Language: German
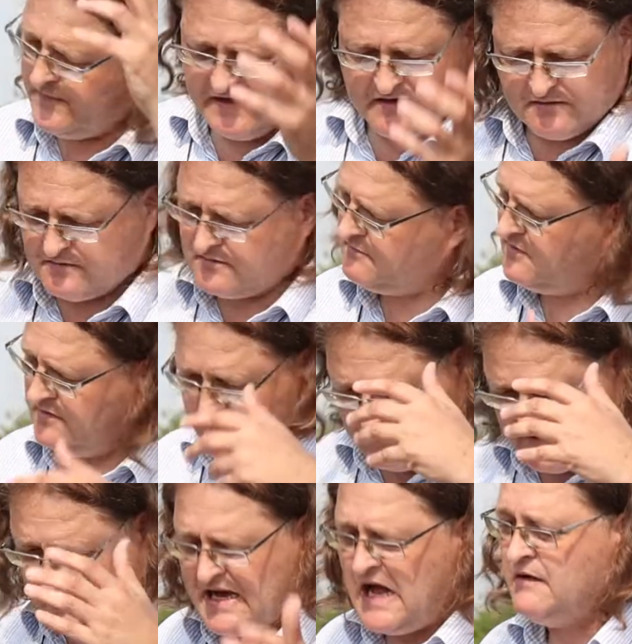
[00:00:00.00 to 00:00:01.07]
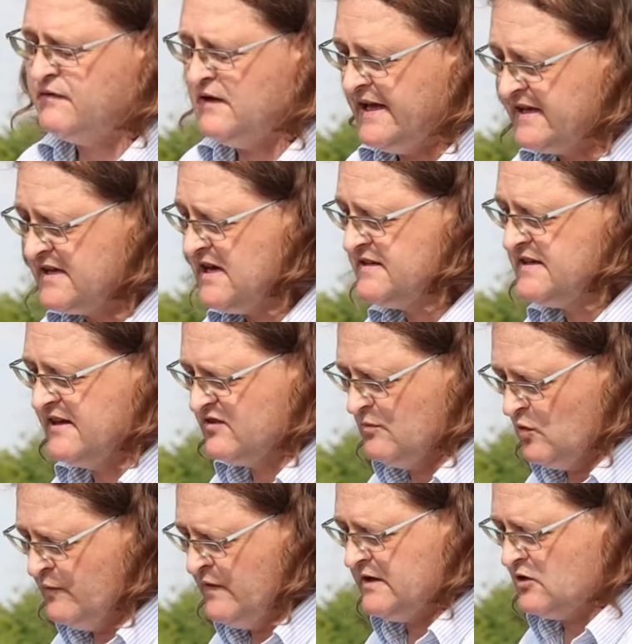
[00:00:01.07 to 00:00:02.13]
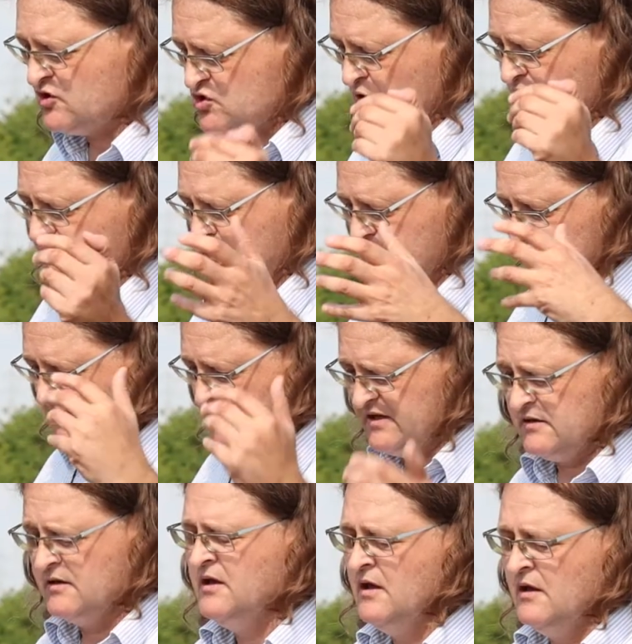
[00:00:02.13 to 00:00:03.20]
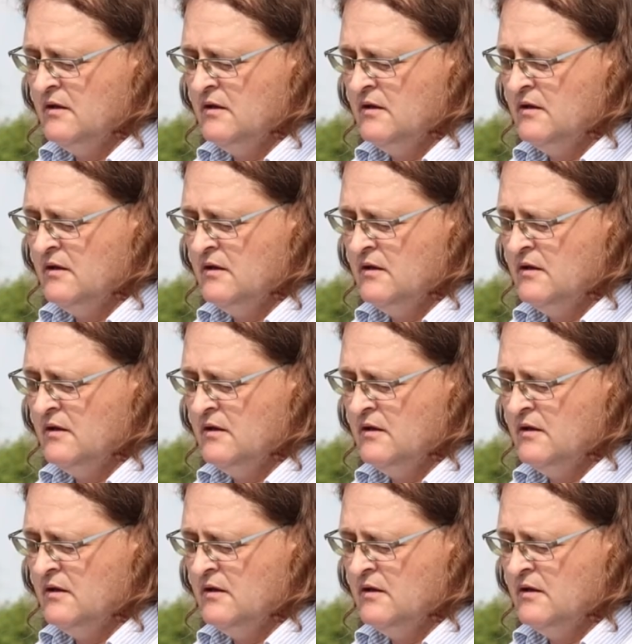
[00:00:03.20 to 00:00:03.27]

Ich, den Ralf Lenker, der ist im Umweltausschuss für die Linke.